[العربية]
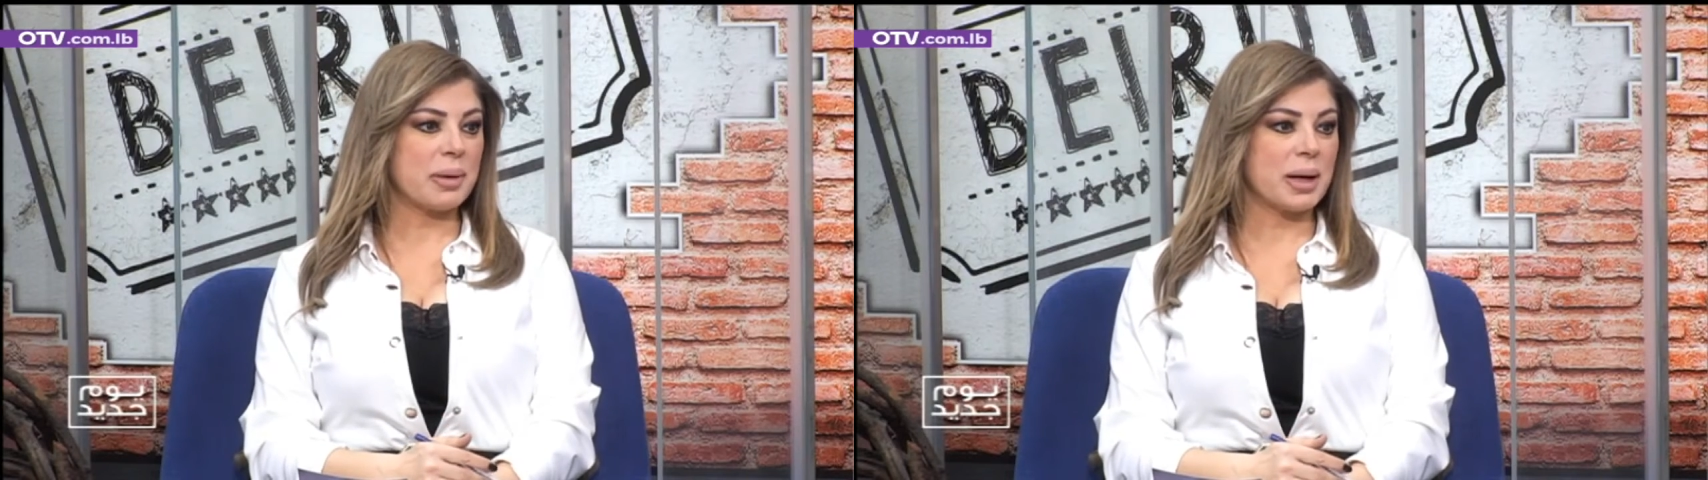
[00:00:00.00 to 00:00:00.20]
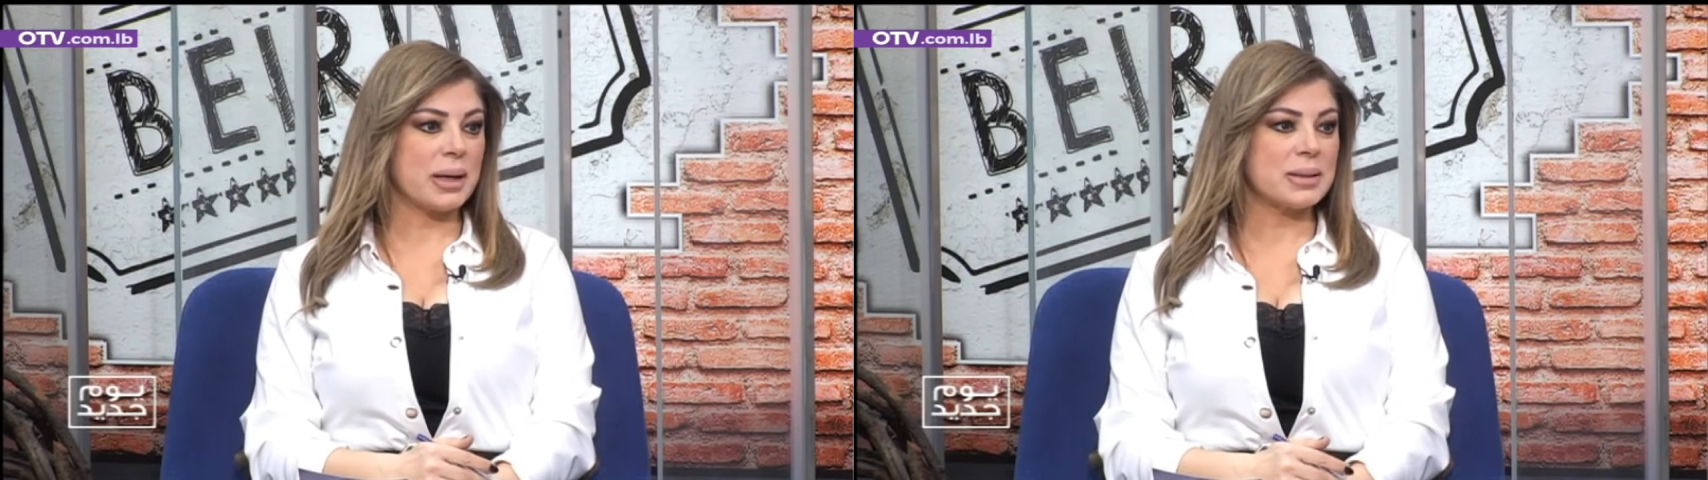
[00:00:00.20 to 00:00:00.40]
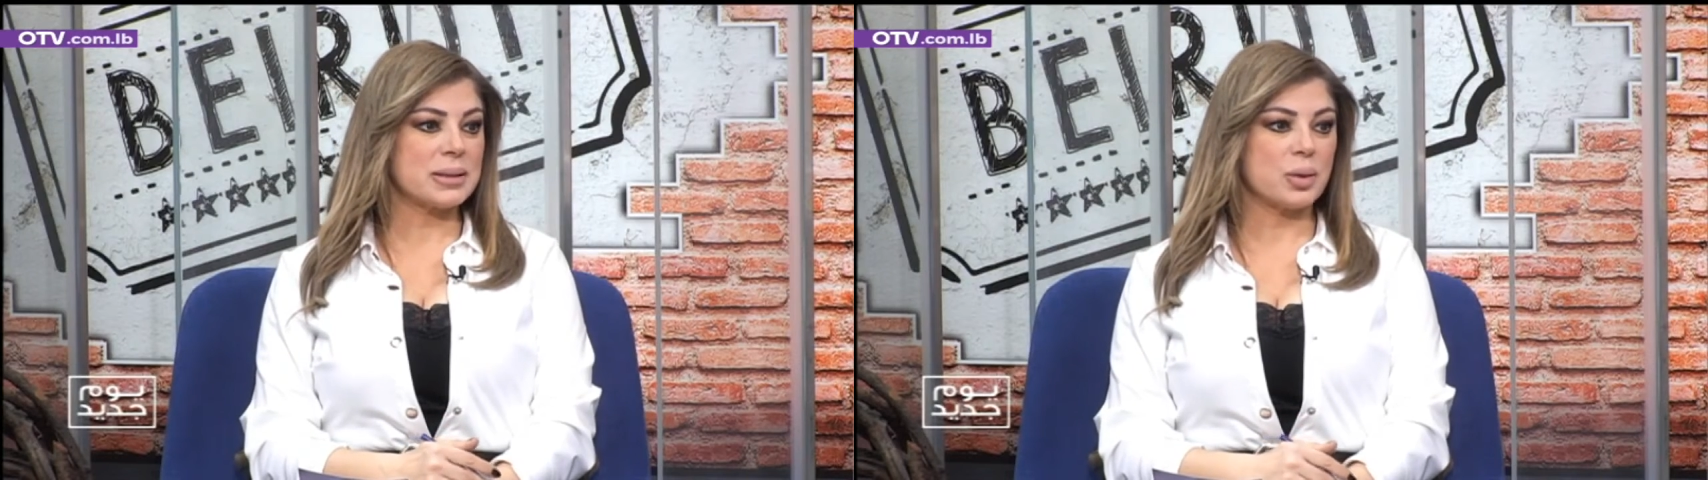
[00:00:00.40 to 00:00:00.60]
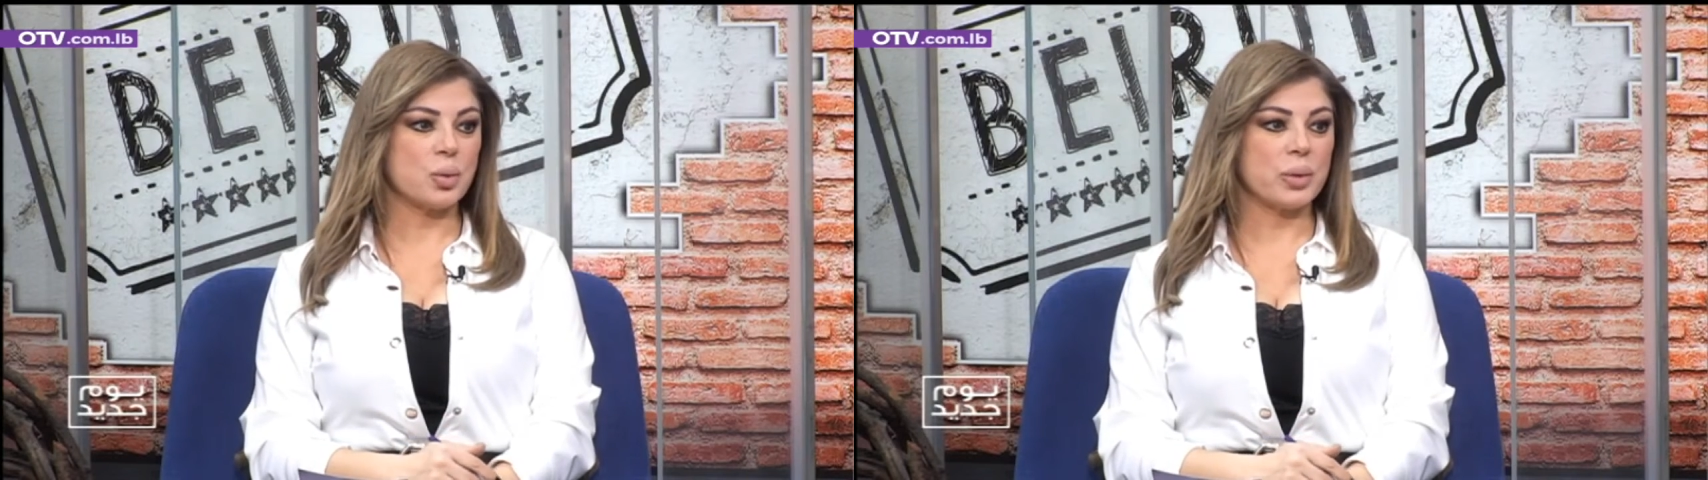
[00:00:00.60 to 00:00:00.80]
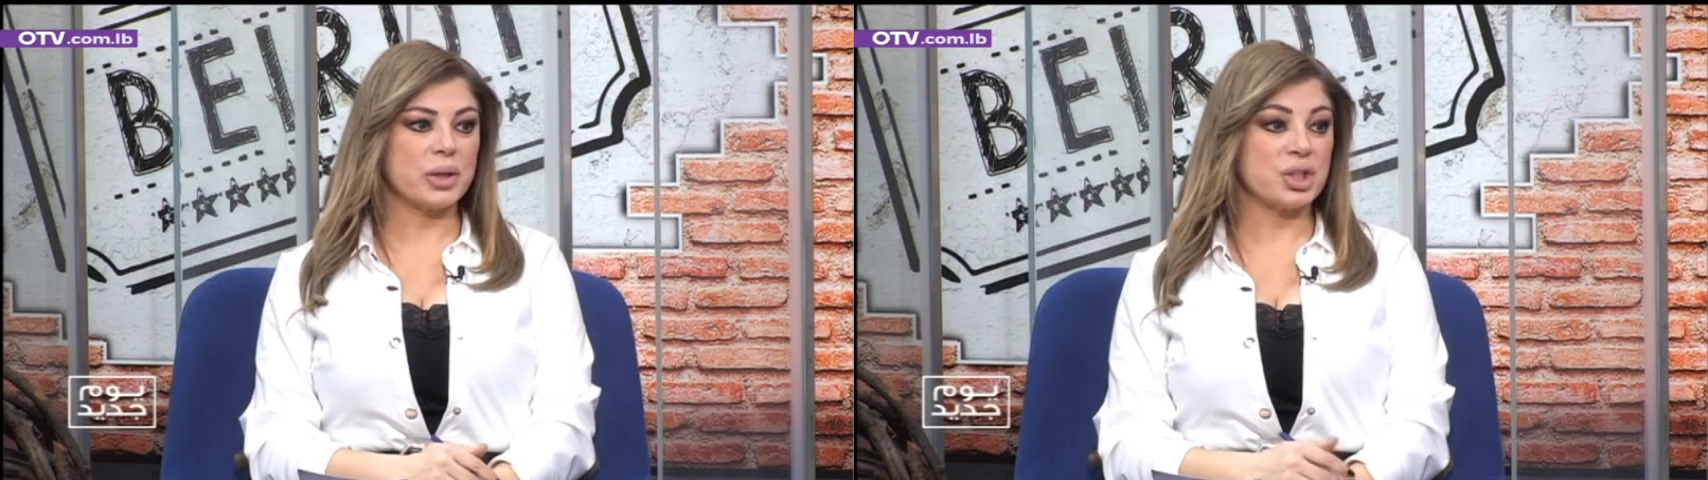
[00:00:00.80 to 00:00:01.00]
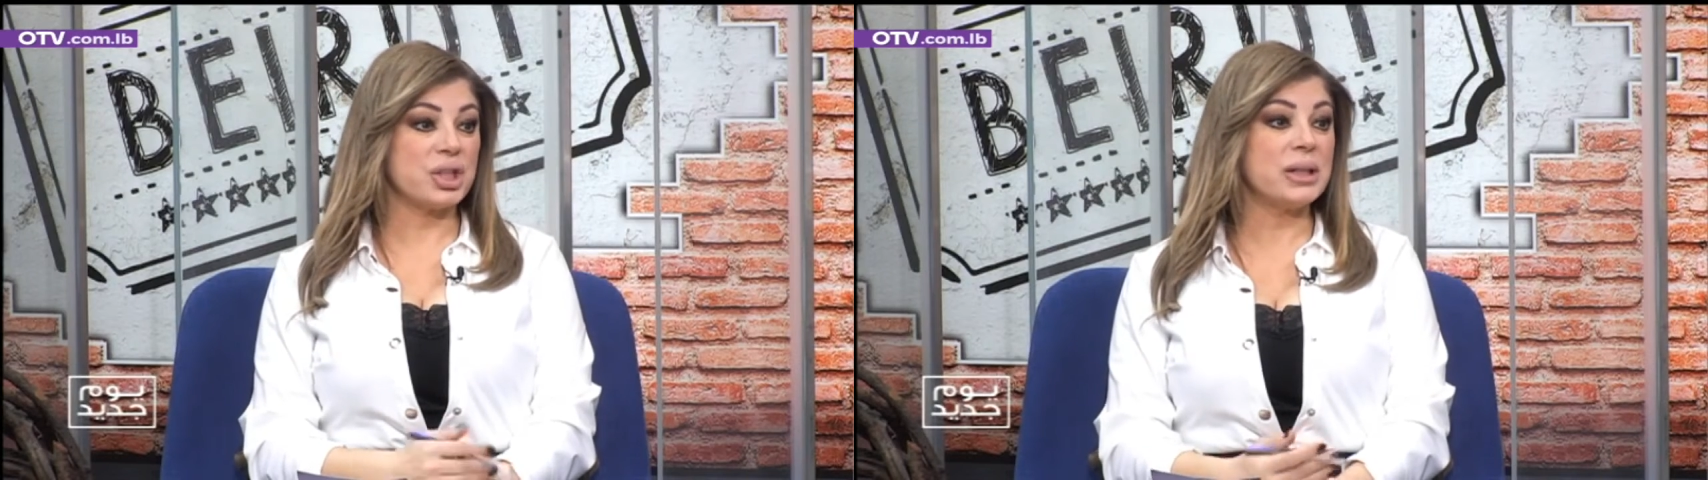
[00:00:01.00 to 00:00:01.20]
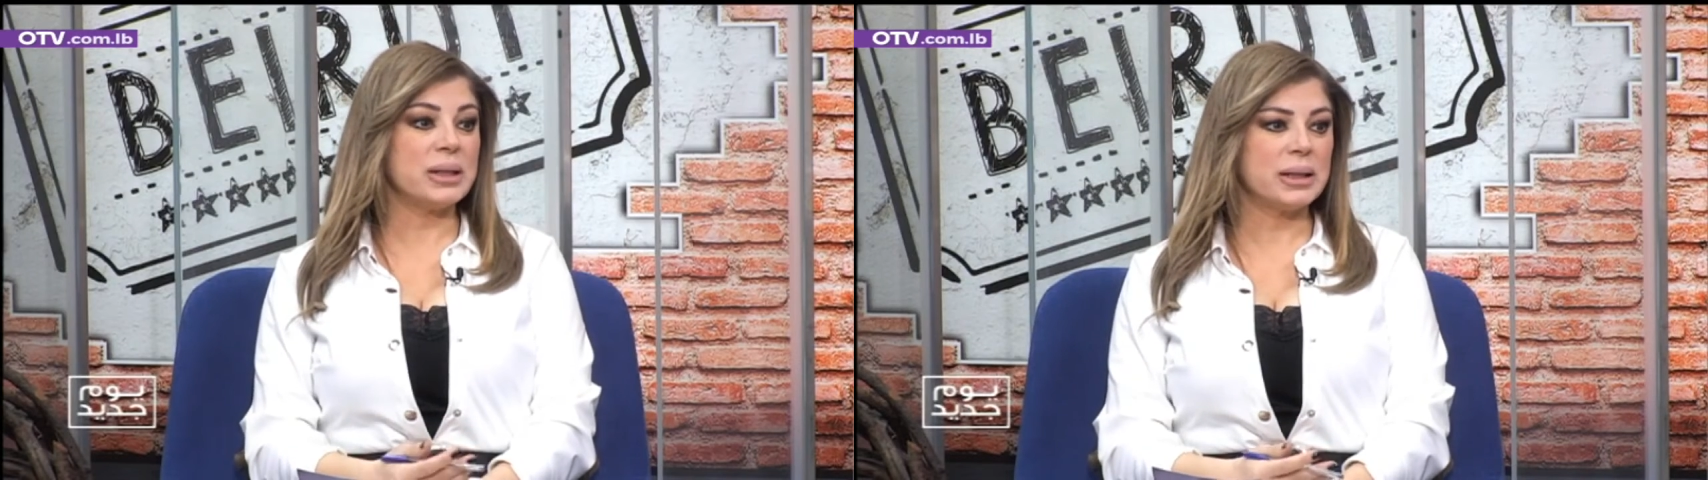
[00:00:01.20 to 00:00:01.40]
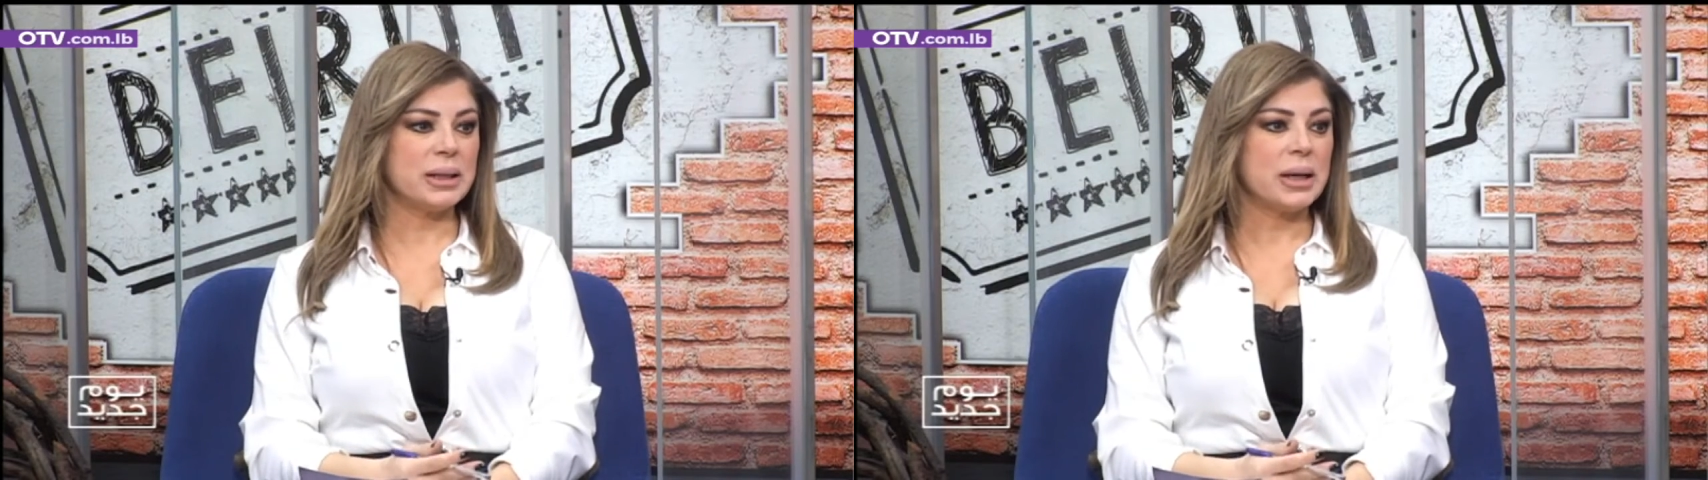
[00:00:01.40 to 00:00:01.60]
الرئيسي هو
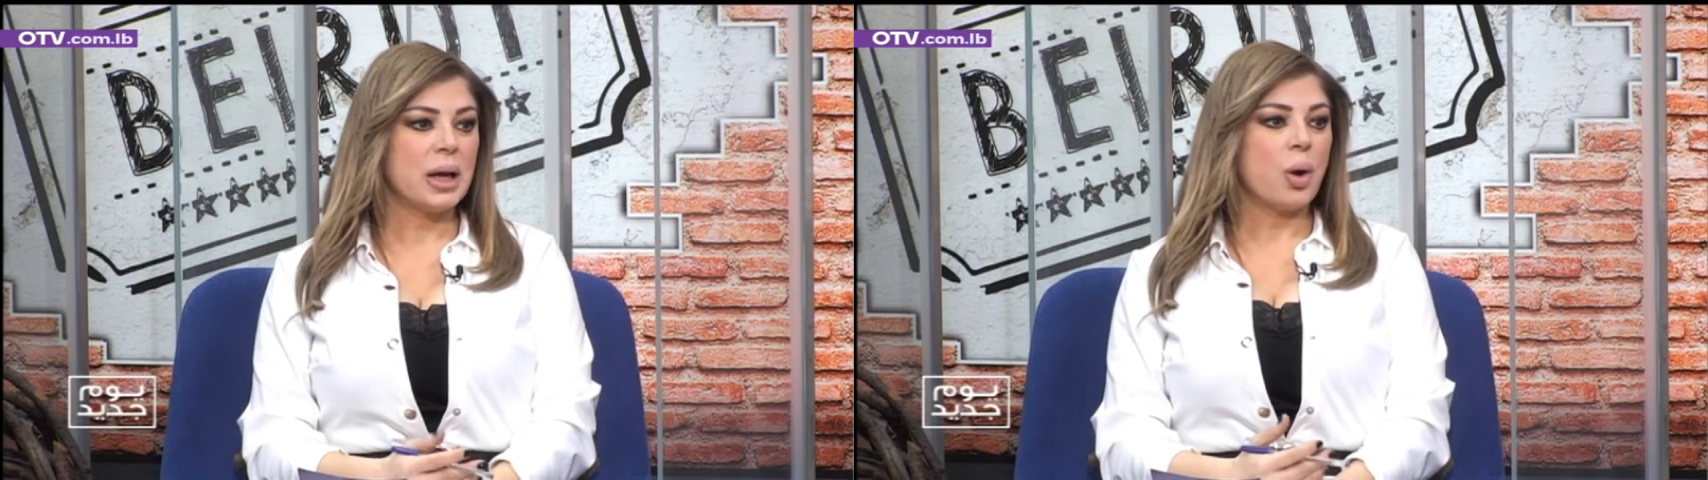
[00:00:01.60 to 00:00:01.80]
جيني